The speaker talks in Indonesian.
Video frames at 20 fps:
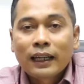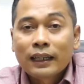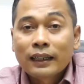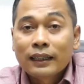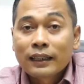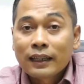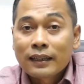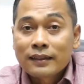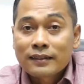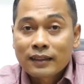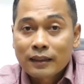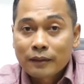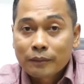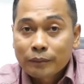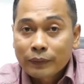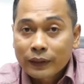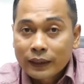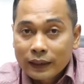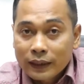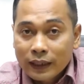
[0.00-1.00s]
Anda
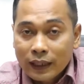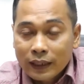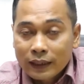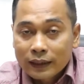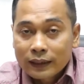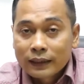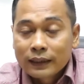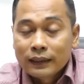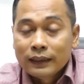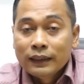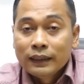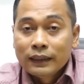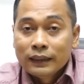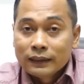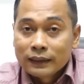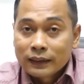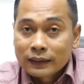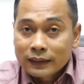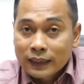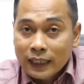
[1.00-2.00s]
sampaikan.
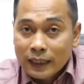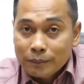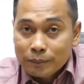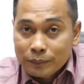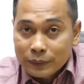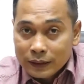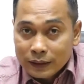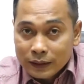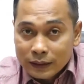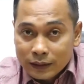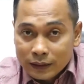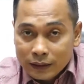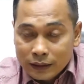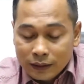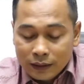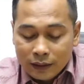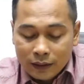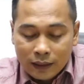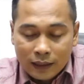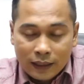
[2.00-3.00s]
Tetapi
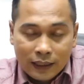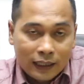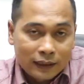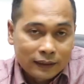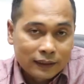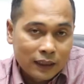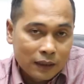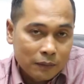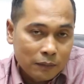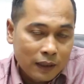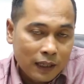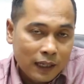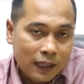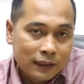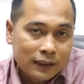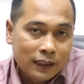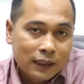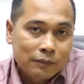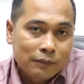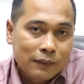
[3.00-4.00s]
latar
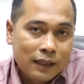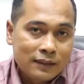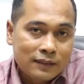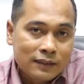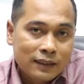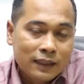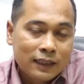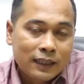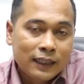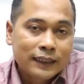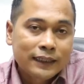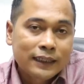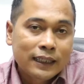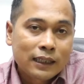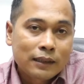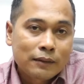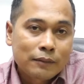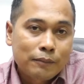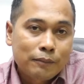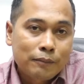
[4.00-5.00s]
belakang masalah
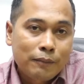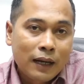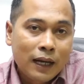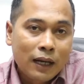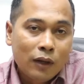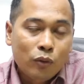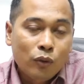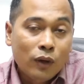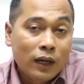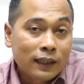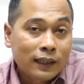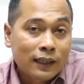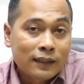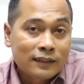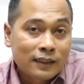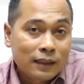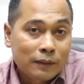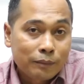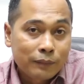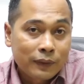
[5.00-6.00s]
yang mau Anda
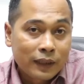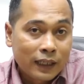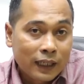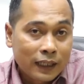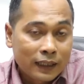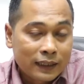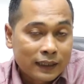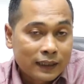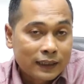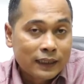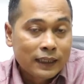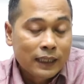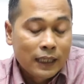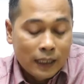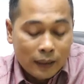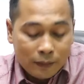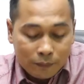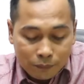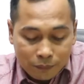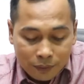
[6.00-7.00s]
sampaikan ini
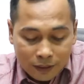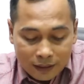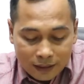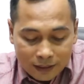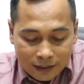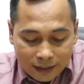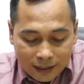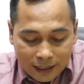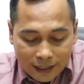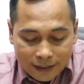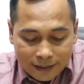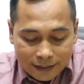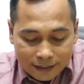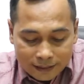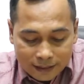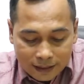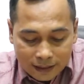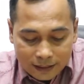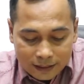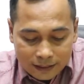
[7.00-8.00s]

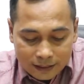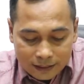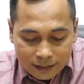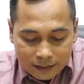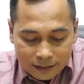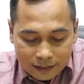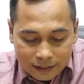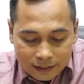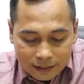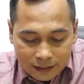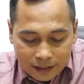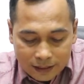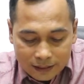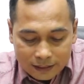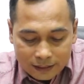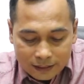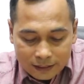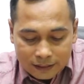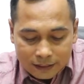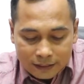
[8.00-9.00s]
berkaitan
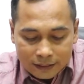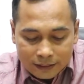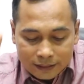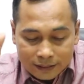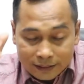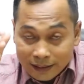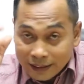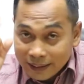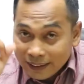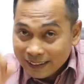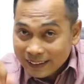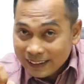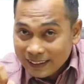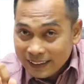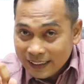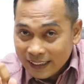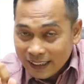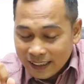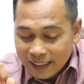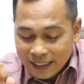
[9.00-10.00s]
dengan yang
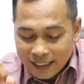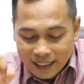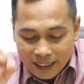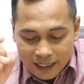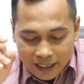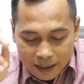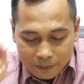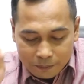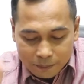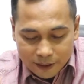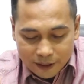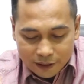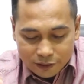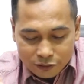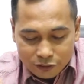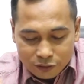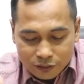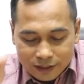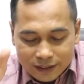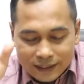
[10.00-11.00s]
ketiga, apa
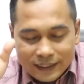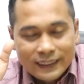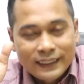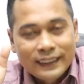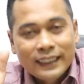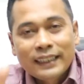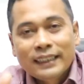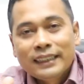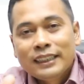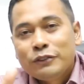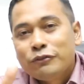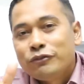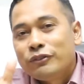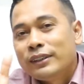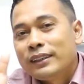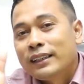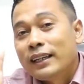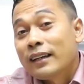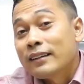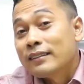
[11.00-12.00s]
itu
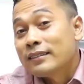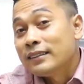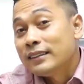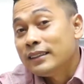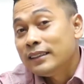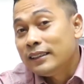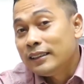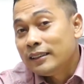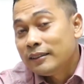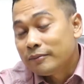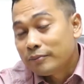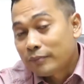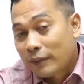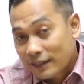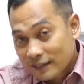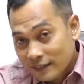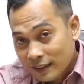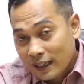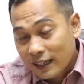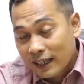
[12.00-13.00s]
identifikasi
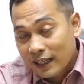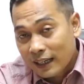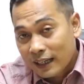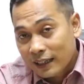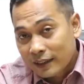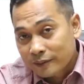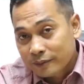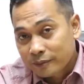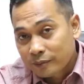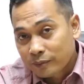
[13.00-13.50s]
masalah.